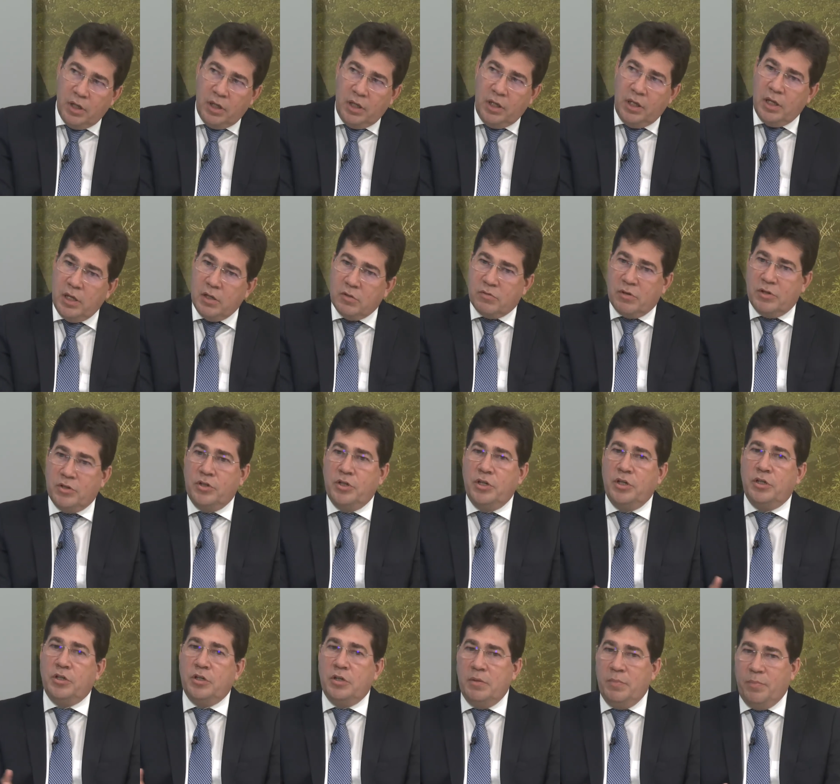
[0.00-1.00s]
e isso a
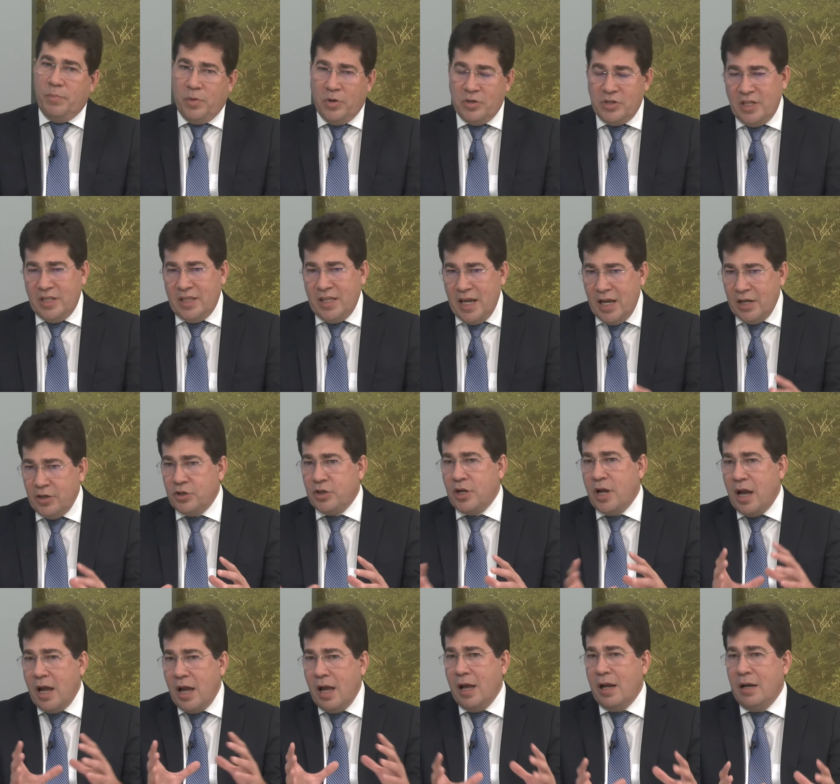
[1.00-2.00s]
gente pode até
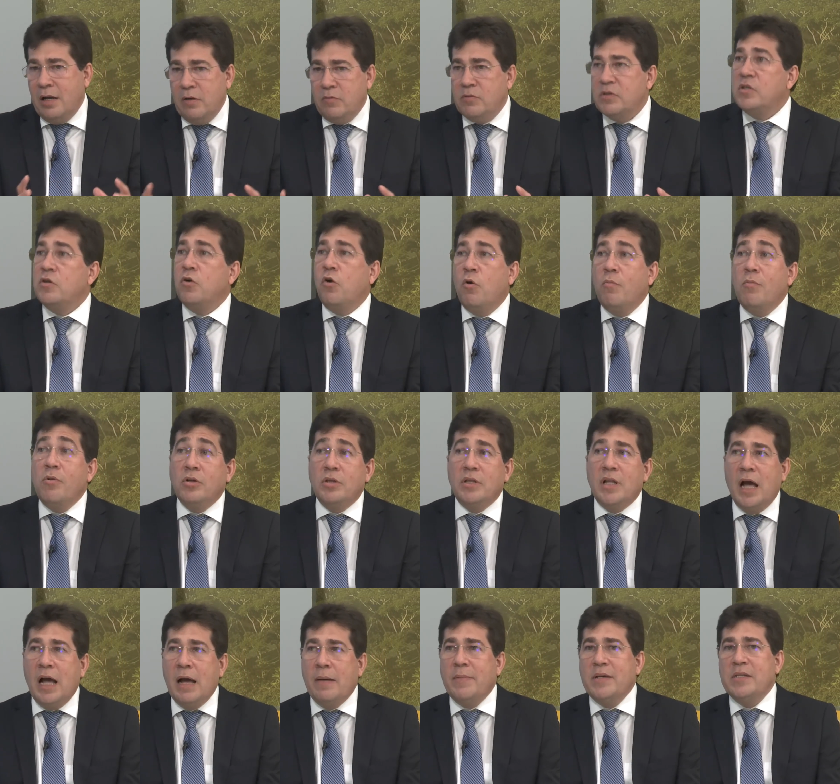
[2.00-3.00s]
achar não se incomodar,